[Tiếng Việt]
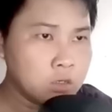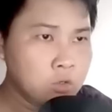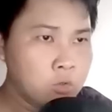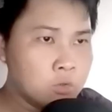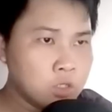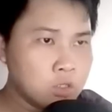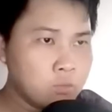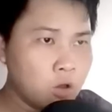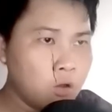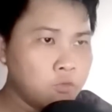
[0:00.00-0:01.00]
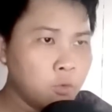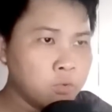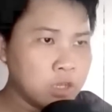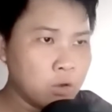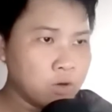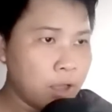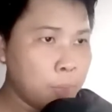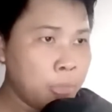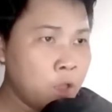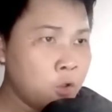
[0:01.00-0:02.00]
lưu từ trong đó phun trào ra,
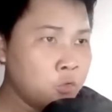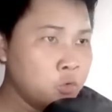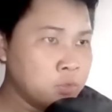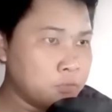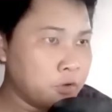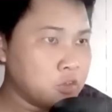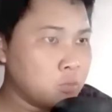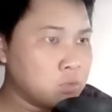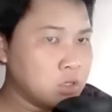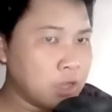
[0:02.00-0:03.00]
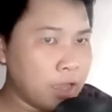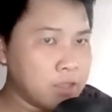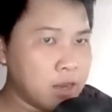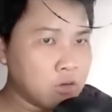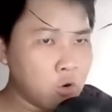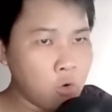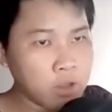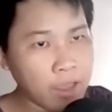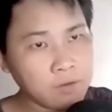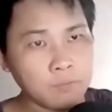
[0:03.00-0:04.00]
dung nhập vào trong thức hải đang khô
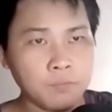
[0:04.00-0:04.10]
cạn.